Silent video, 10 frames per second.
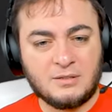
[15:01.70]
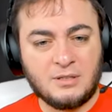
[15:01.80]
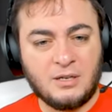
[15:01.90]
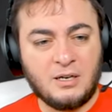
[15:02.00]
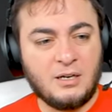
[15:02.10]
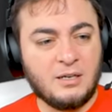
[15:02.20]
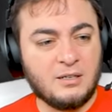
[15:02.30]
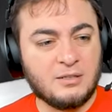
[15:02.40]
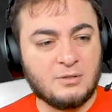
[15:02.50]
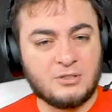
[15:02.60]
Aha,
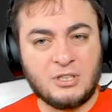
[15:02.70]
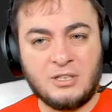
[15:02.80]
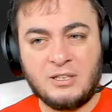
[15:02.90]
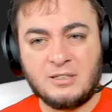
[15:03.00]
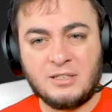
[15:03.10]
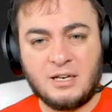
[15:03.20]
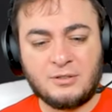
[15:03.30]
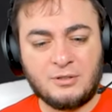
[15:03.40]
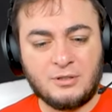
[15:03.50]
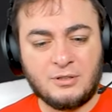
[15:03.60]
şeylere
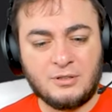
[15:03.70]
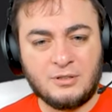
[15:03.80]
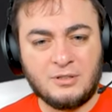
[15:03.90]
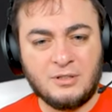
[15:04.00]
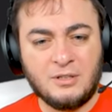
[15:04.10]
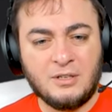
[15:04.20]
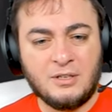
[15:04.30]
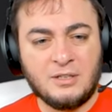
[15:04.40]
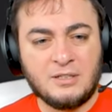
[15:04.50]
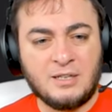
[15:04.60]
sarkıyor.
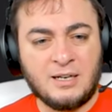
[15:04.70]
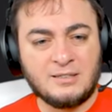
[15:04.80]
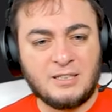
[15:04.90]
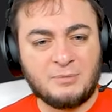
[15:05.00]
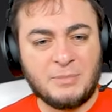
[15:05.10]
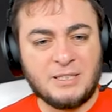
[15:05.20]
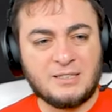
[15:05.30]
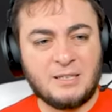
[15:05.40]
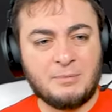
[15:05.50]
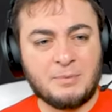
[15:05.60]
Dans etmeyi
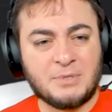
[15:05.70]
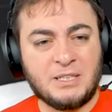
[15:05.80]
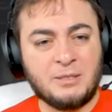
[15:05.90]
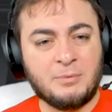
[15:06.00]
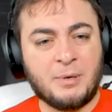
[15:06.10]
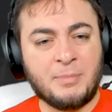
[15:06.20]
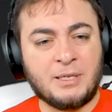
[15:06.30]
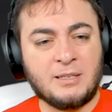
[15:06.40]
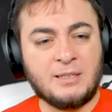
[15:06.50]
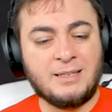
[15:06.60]
sevmem. Senin gibi
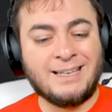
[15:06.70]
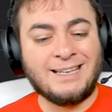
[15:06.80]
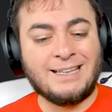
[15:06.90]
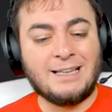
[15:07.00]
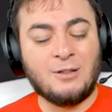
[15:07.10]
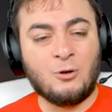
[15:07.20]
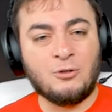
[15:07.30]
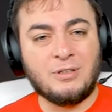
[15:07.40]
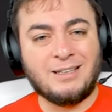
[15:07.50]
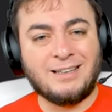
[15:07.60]
Amerikalı İngiliz
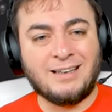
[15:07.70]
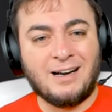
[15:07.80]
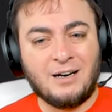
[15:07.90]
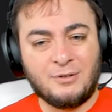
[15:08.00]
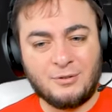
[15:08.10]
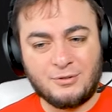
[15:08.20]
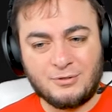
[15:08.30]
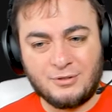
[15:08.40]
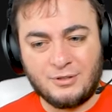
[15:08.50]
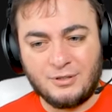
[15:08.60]
Londra'da ne arıyor
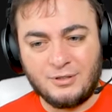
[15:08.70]
diyor.